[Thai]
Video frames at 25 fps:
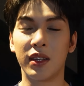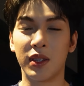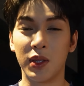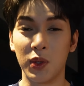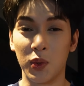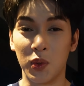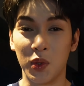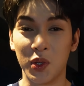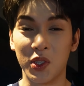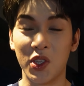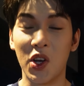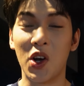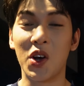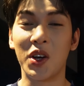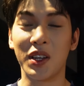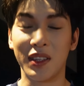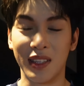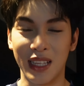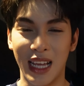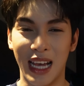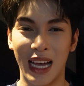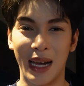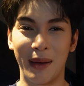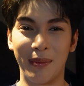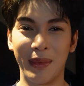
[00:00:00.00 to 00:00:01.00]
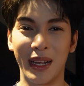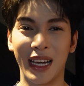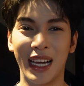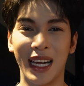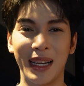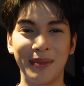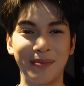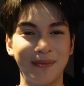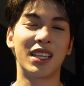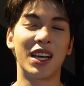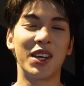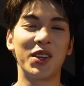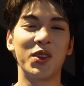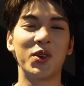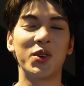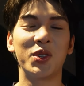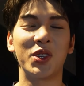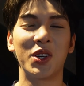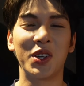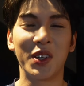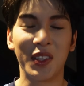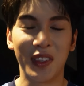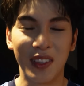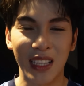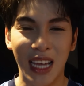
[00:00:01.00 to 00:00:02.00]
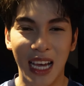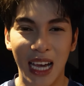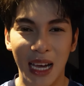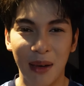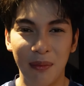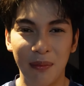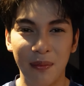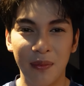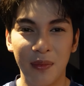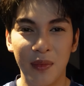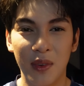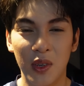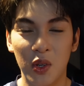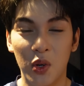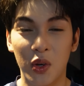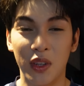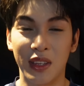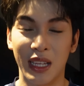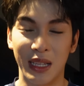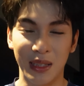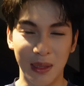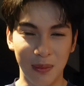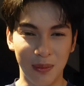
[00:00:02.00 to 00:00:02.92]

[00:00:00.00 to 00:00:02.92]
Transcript: ศุกร์ช่อง 3 นะครับ ถ้าดูช่อง 3 กด